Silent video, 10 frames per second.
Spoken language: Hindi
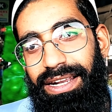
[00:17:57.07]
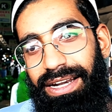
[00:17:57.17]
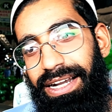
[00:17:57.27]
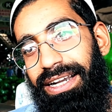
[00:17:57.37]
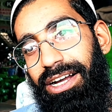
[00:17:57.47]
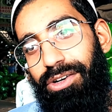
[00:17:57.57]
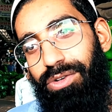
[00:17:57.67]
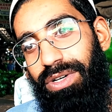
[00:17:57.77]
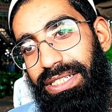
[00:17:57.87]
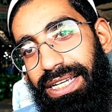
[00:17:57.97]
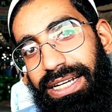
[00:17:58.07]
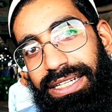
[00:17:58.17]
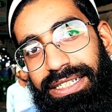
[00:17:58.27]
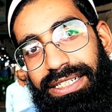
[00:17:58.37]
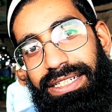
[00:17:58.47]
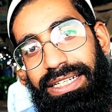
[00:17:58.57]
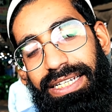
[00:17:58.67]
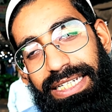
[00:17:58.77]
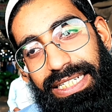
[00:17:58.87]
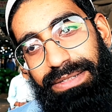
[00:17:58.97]
रेट डाउन होगा सर
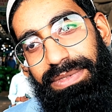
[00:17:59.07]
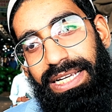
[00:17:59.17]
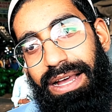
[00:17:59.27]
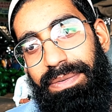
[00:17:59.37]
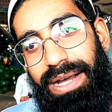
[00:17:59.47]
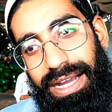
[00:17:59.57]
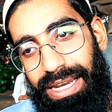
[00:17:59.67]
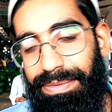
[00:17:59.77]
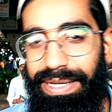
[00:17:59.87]
ये समझिए आप अगले